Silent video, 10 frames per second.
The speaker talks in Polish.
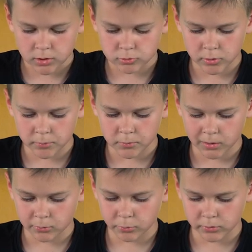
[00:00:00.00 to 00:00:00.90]
Czułem,
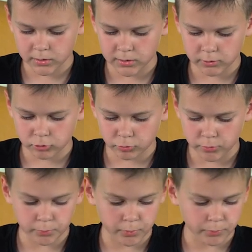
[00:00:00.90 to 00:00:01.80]
jak łzy lecą
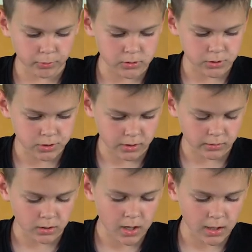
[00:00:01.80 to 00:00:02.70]
mi po
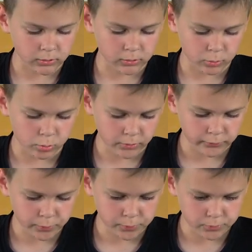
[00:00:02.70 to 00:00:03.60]
policzkach, a do
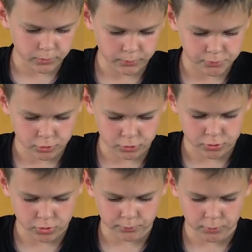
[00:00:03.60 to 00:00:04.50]
głowy nie
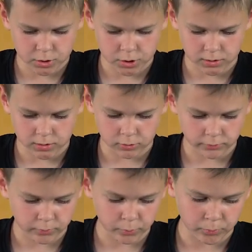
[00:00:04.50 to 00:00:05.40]
przychodziły mi żadne
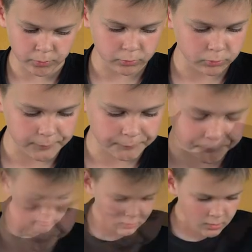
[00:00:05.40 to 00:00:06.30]
nowe pomysły.
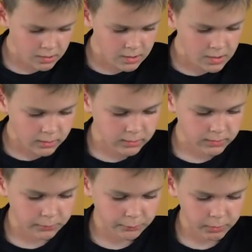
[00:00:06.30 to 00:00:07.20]

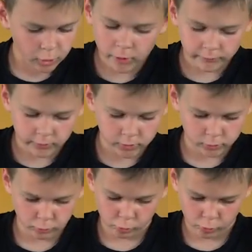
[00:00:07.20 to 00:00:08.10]
Kiedy minąłem
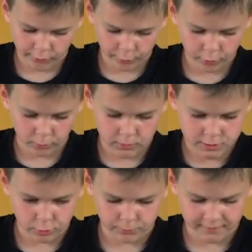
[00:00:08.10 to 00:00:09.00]
winną górę,
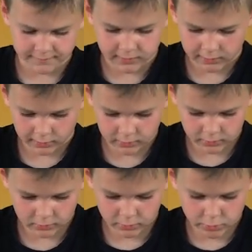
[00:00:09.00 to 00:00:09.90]
obleciał mnie strach,
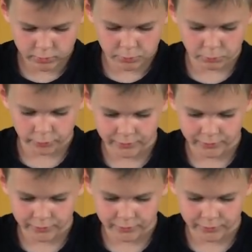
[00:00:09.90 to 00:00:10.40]
bo